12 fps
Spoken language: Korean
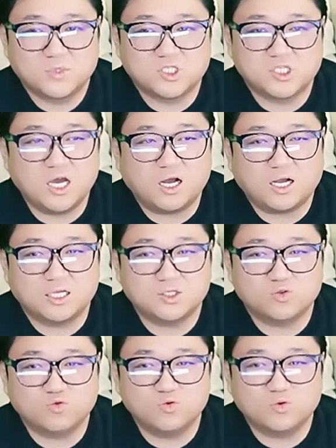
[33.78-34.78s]

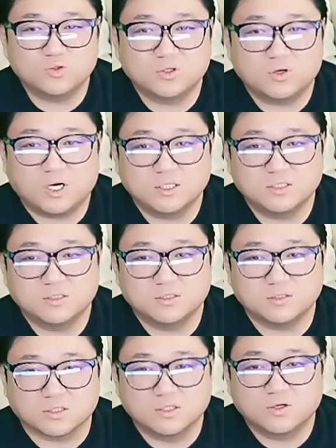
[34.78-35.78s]
지하까지 뚫고
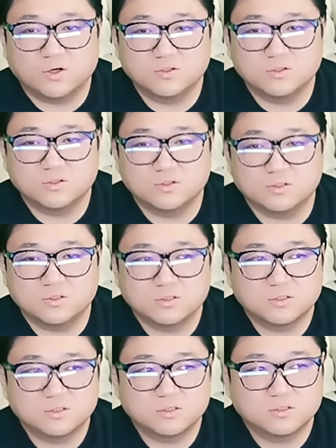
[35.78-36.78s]
들어가는 그런
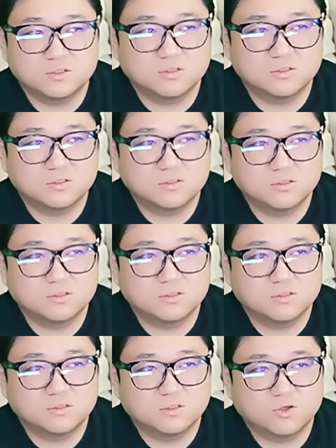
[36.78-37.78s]

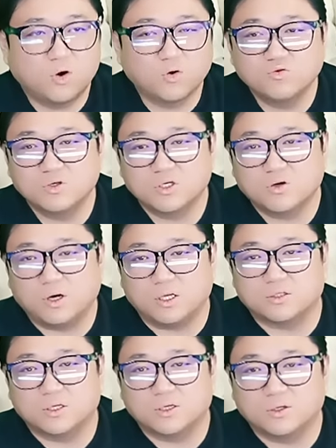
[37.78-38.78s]
경우인 것
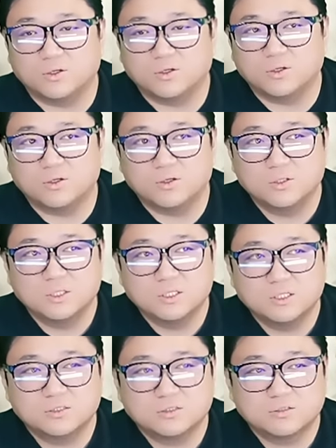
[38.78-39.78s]
같아요.
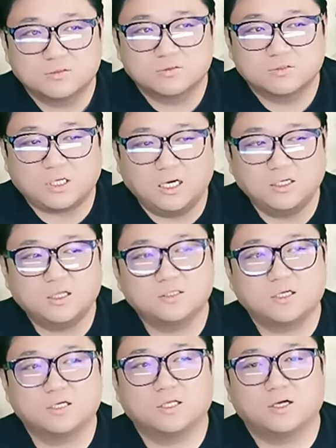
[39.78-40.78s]
살다
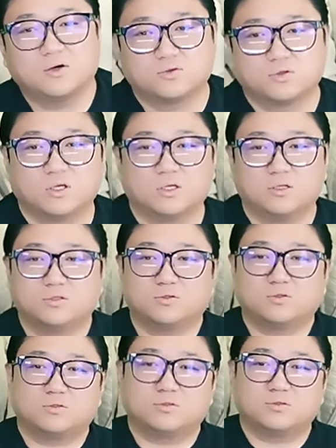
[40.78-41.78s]
살다 어떻게
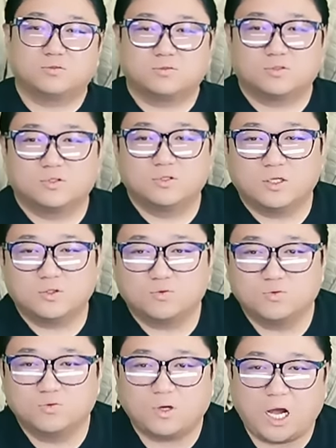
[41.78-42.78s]

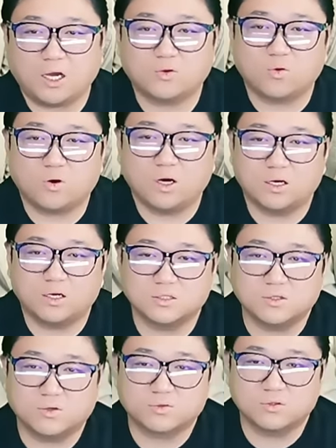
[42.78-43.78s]
그래도 학교가
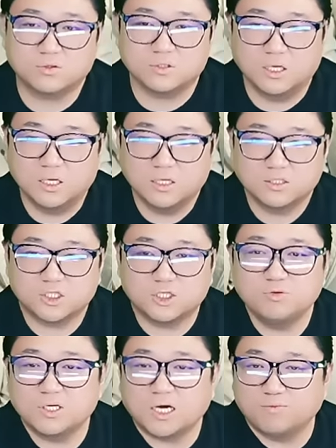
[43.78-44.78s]
이 어떤
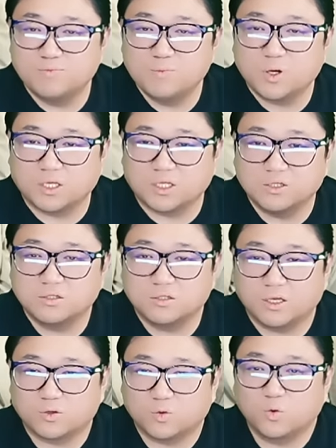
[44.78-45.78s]
지위가 분명히
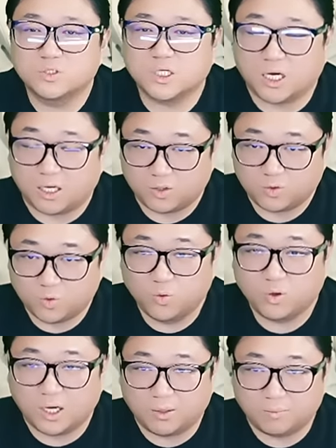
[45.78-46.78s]
있는데 교장,
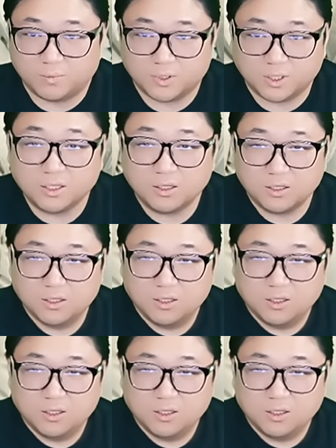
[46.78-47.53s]
교감, 예?